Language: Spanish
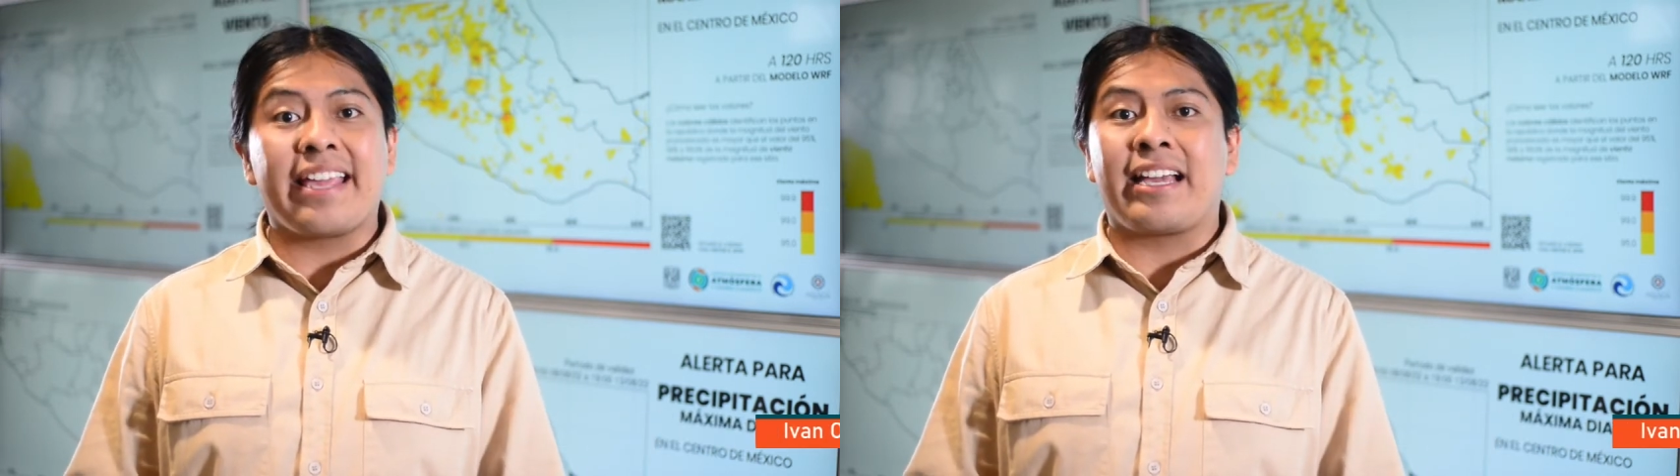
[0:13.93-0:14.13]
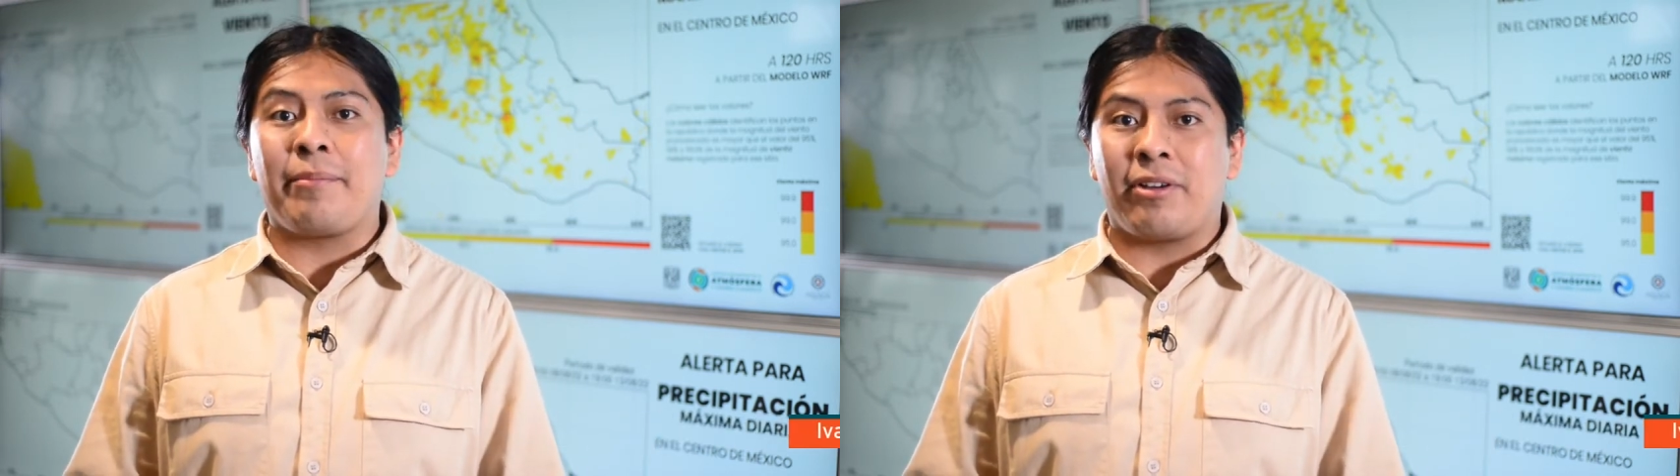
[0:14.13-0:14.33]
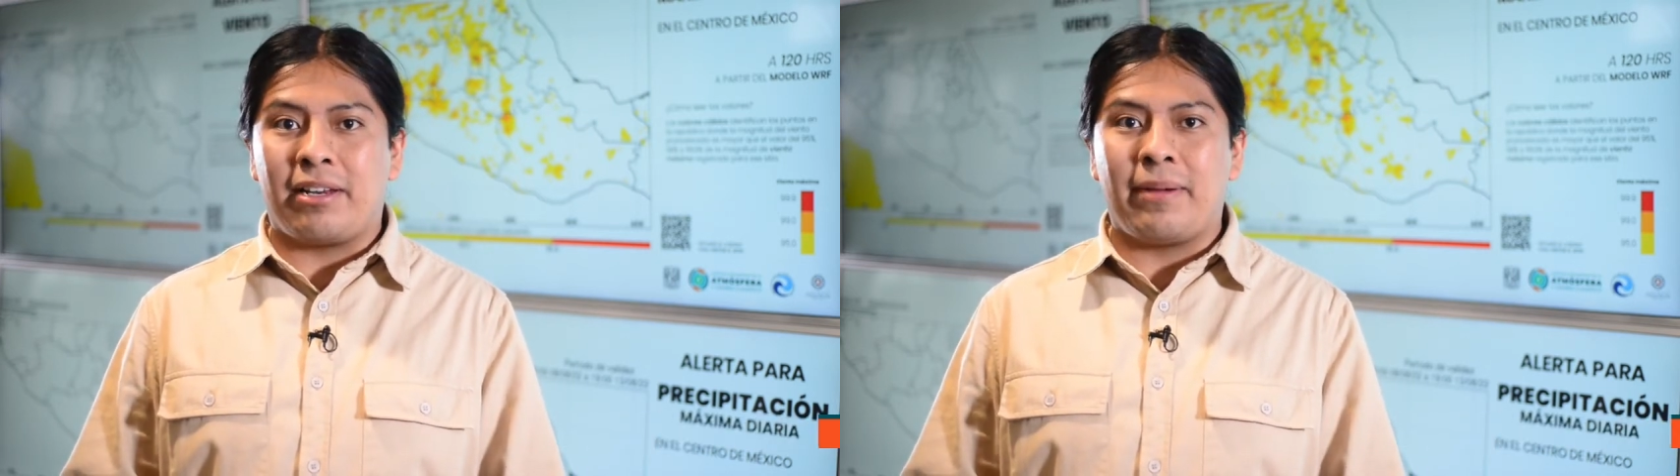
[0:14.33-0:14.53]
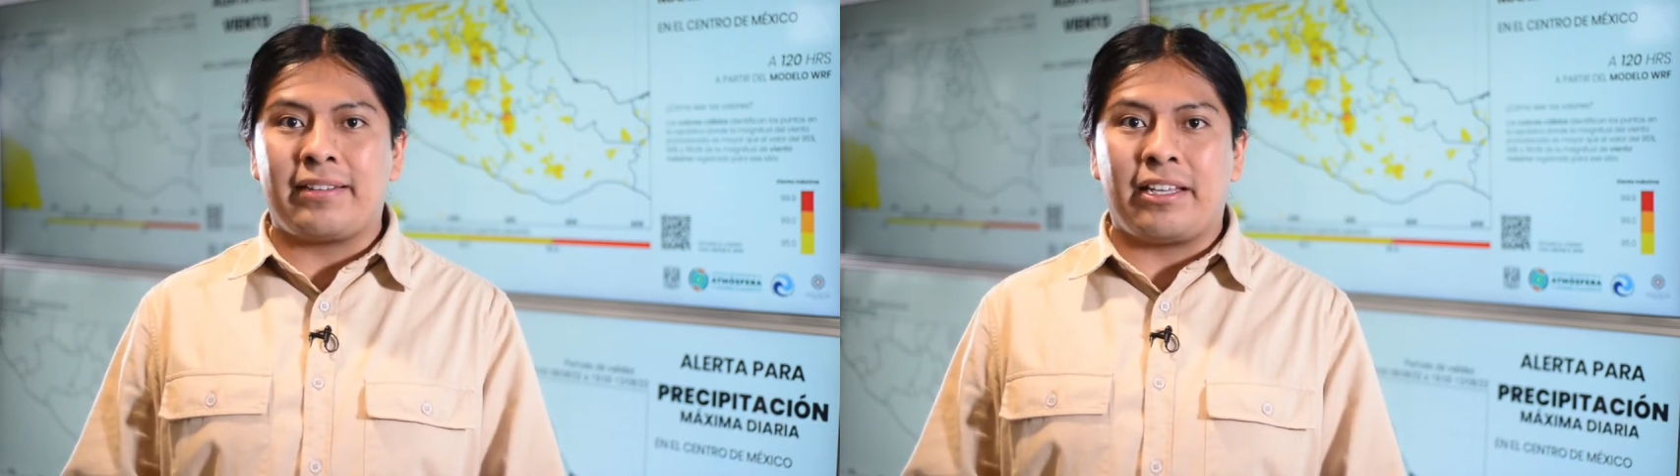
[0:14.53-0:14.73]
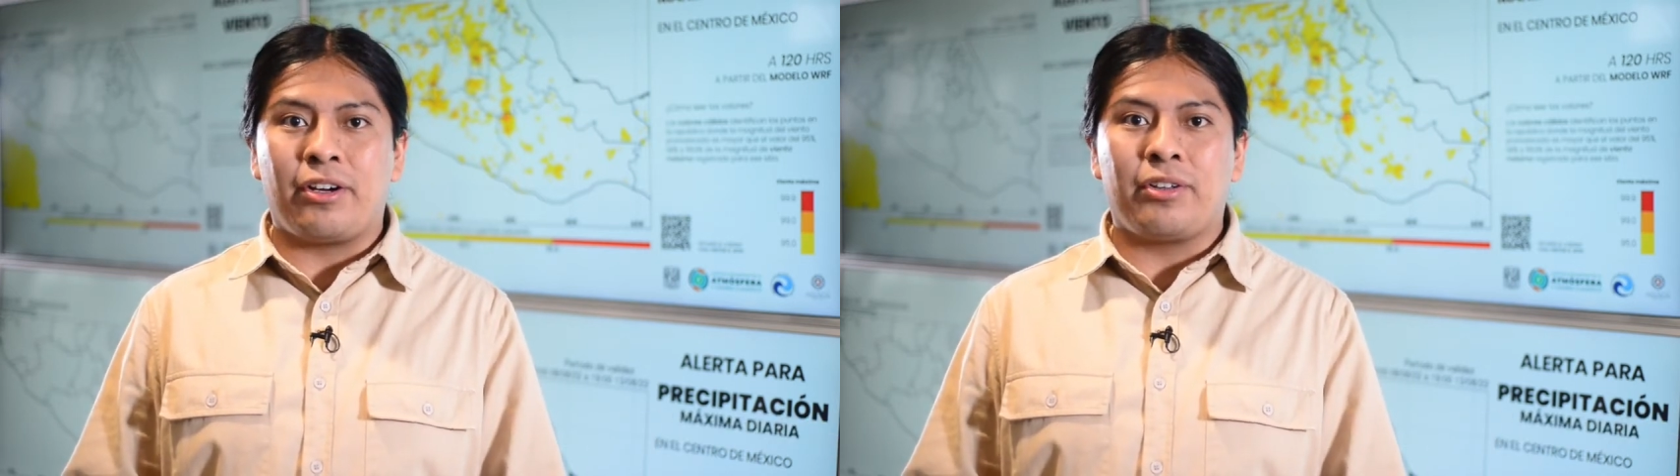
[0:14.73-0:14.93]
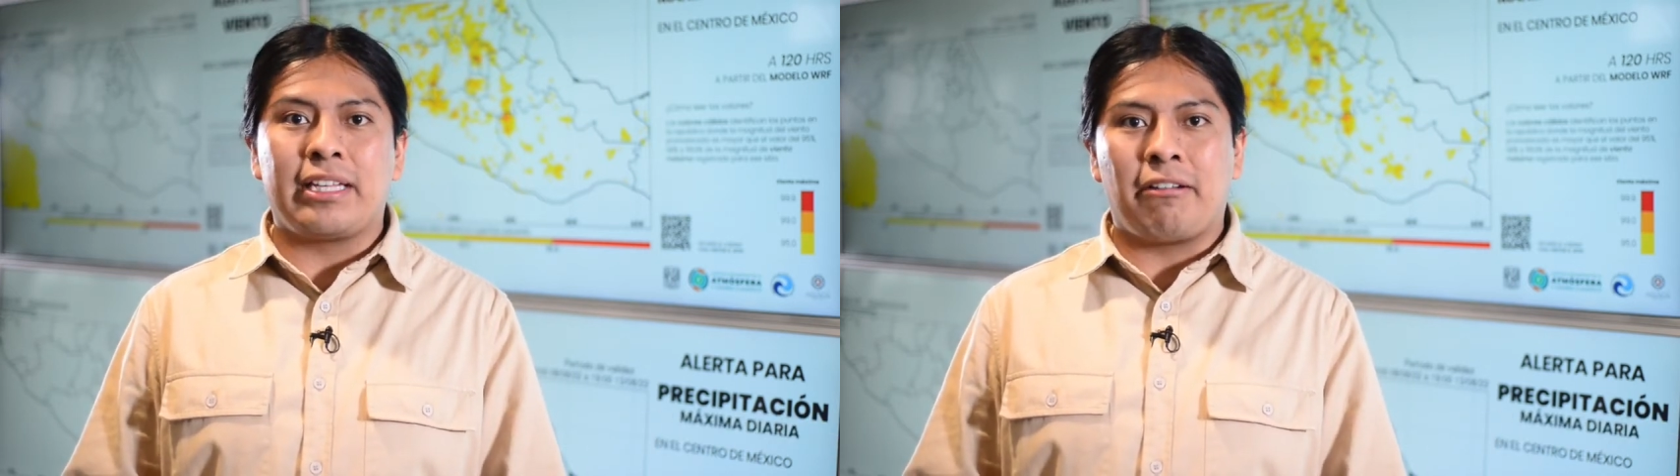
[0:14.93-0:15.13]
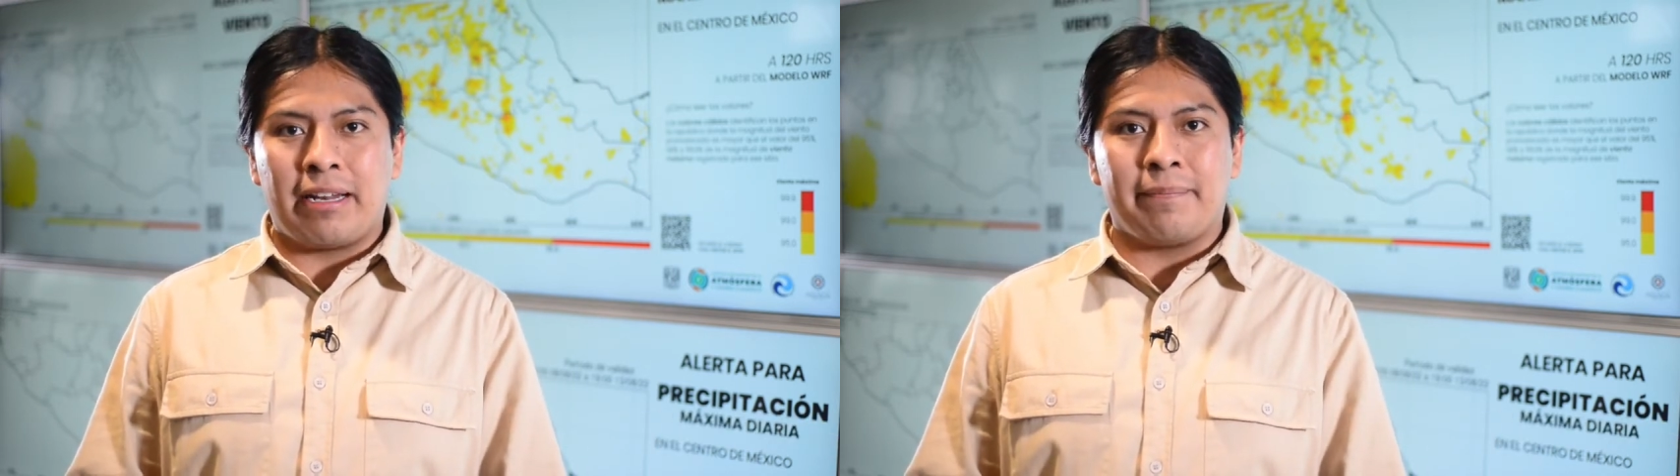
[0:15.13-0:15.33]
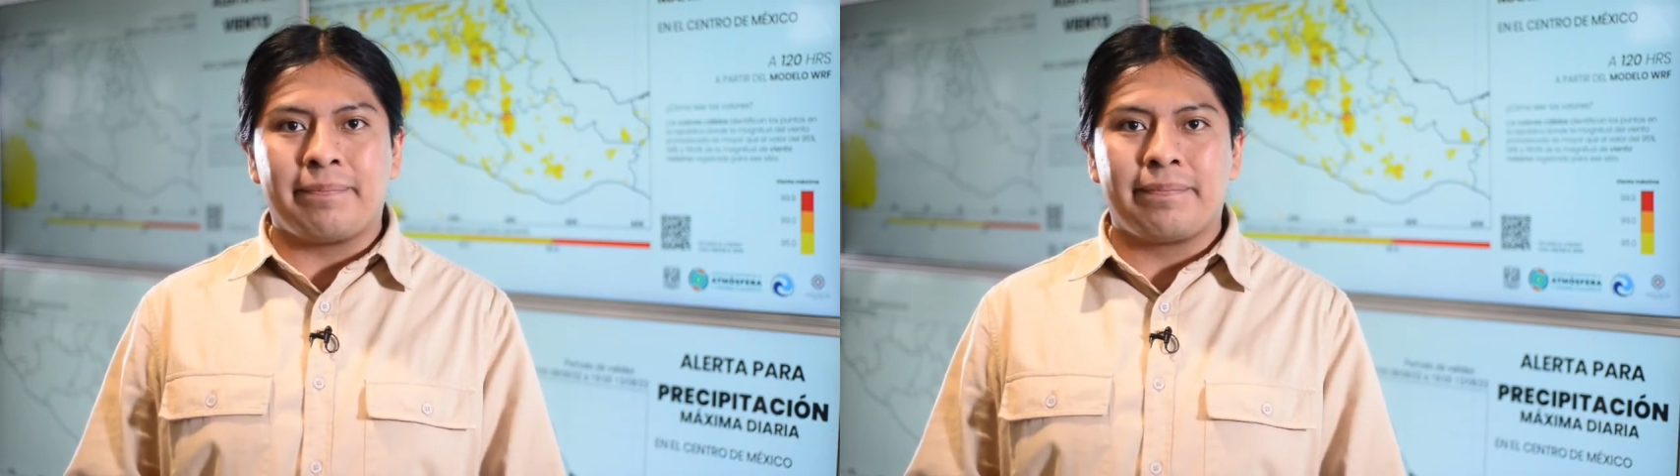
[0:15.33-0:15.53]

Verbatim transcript: y Cambio Climático de la UNAM.